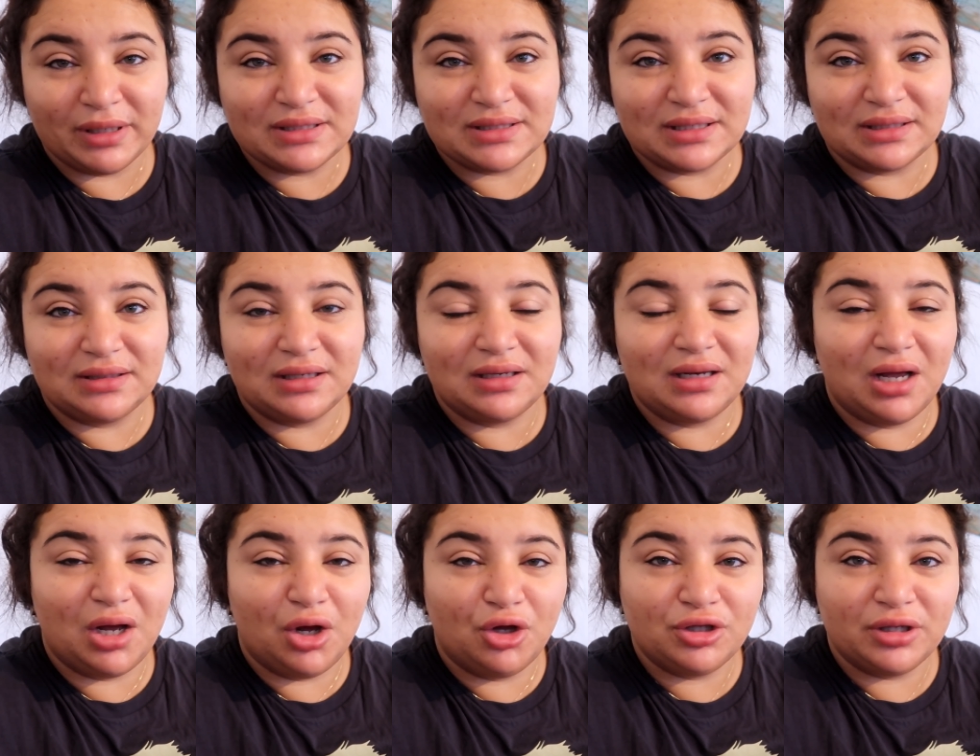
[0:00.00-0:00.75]
Ben
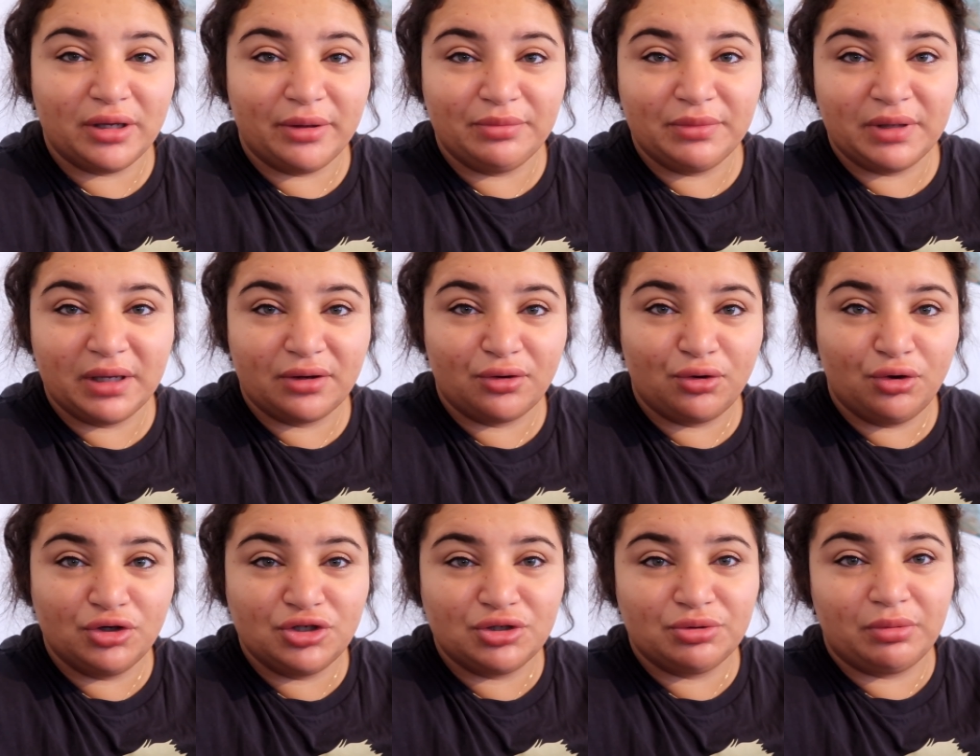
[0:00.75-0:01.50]
zaten
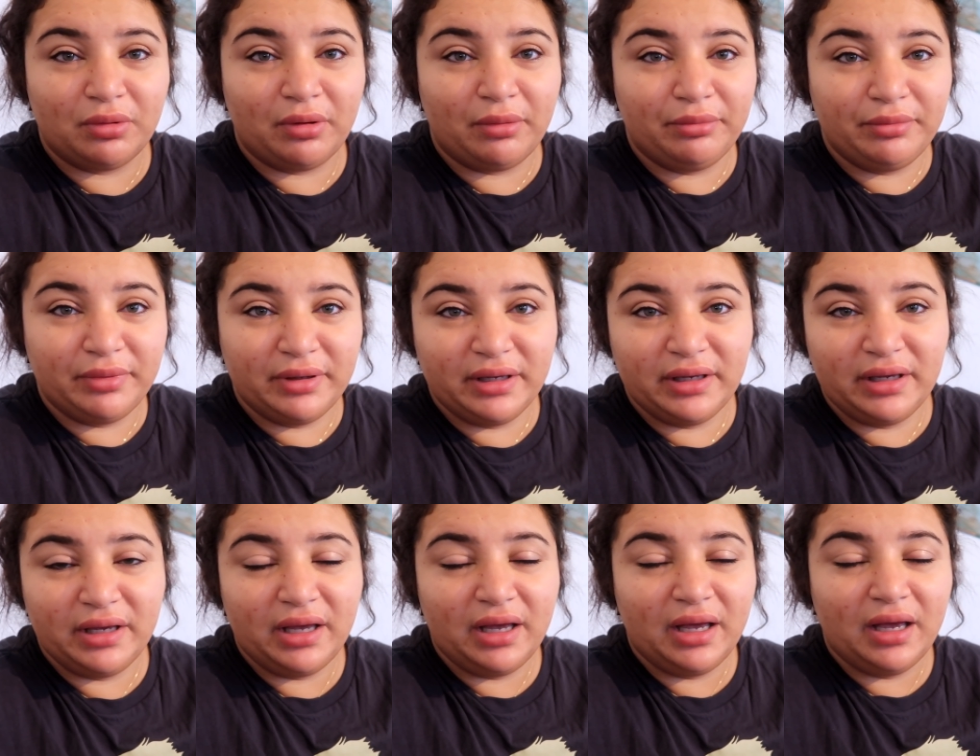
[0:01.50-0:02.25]
H&M'den kocaman
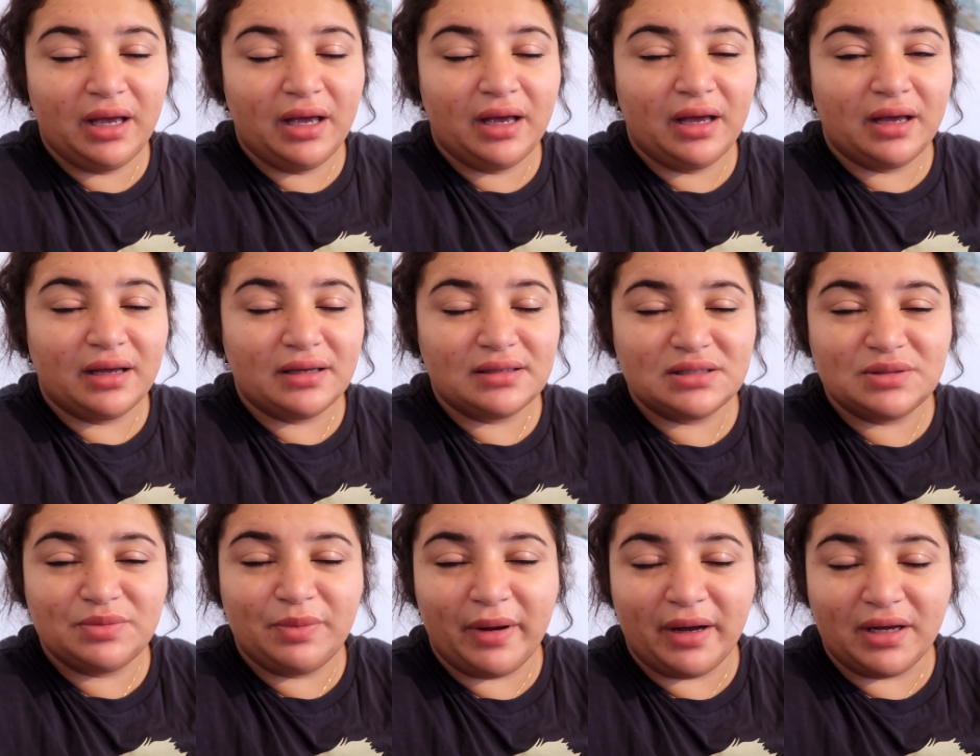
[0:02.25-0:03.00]
bir
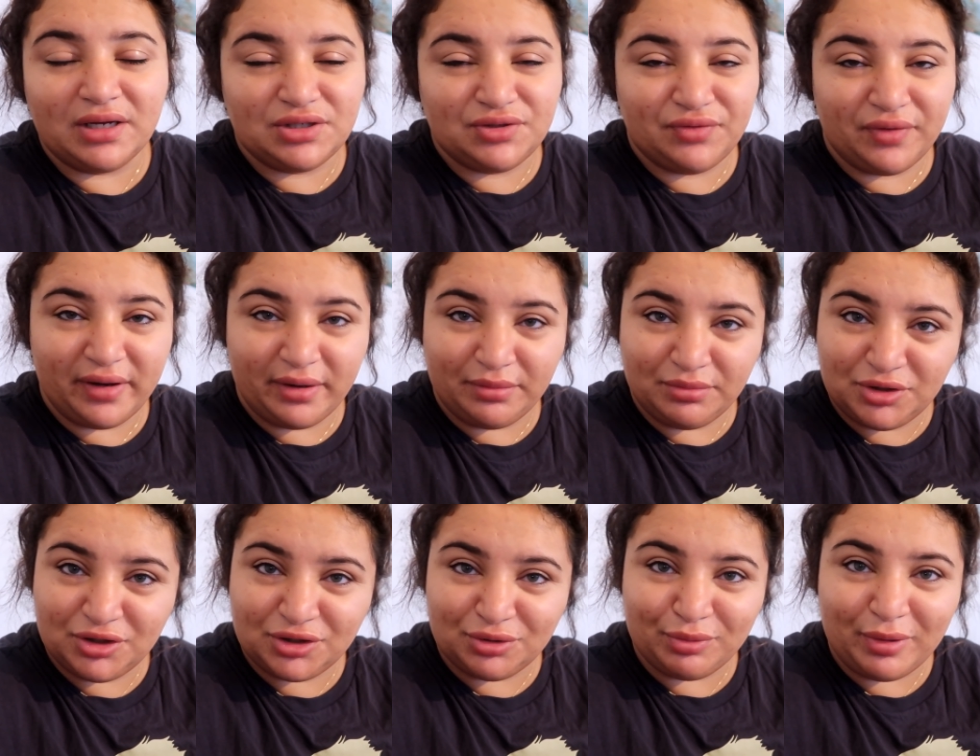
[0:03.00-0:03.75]
sipariş
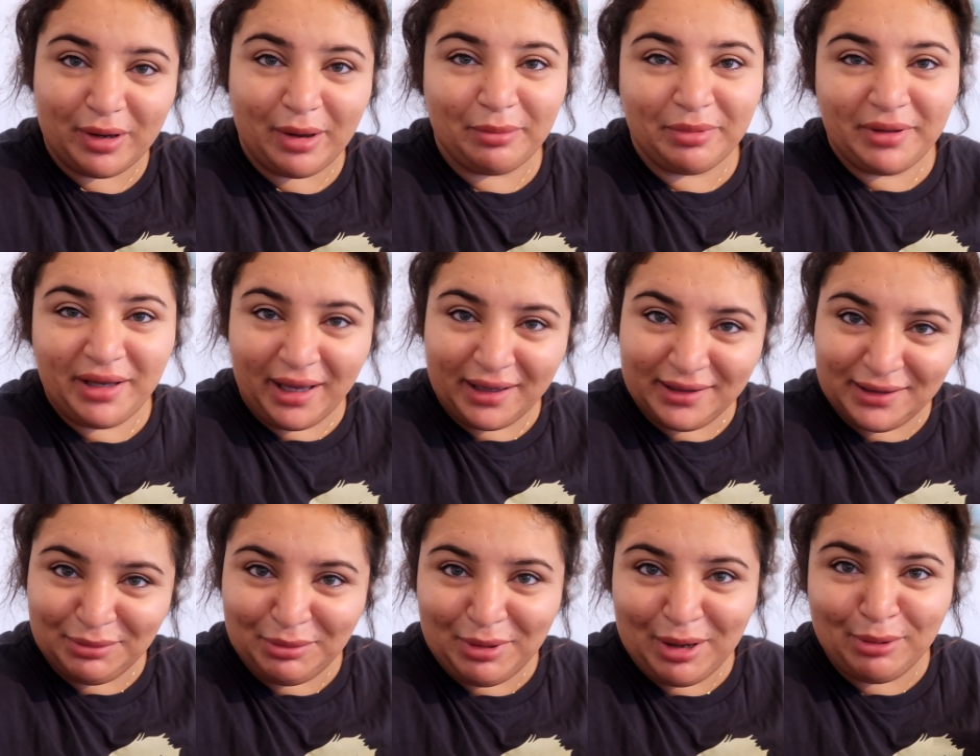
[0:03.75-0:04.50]
vermiştim. Hem
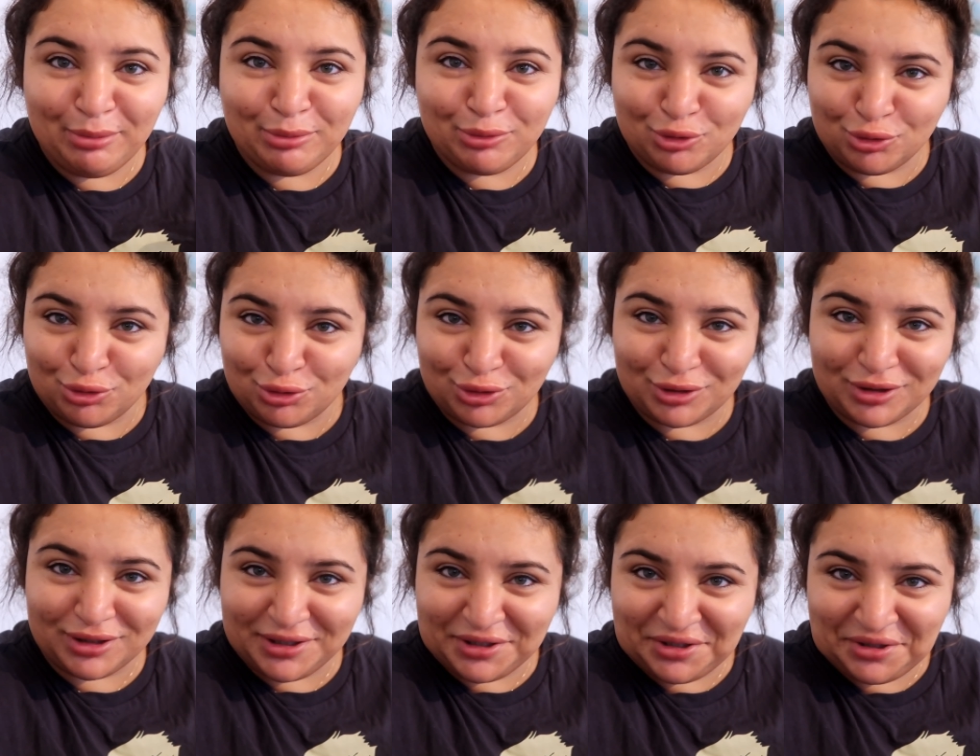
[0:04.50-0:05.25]
kendime hem
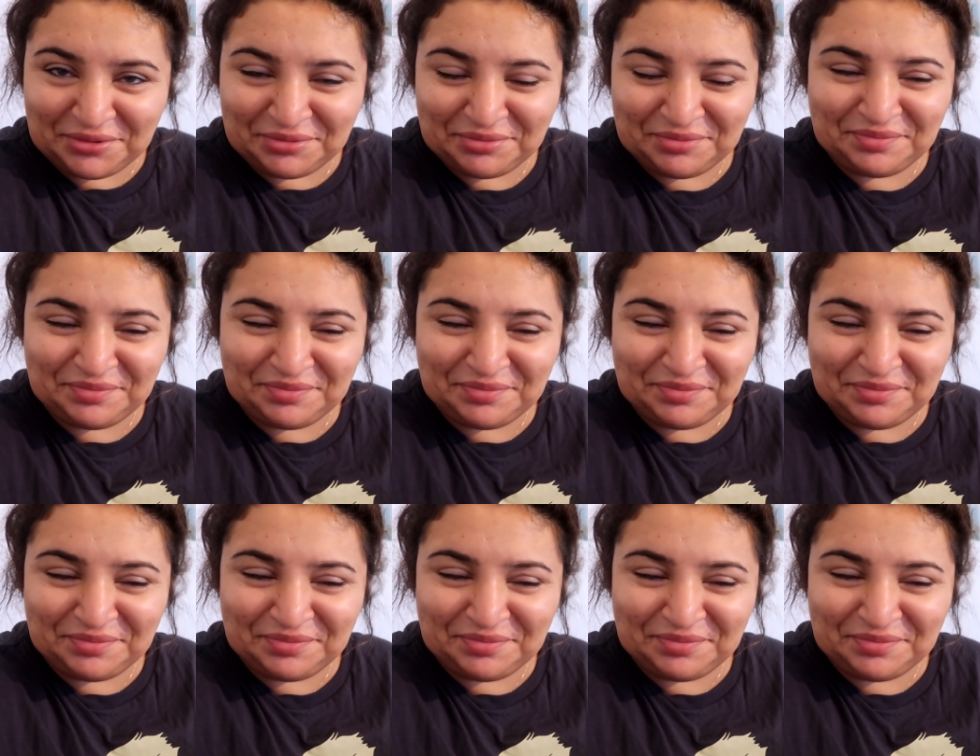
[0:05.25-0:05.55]
çocuklara.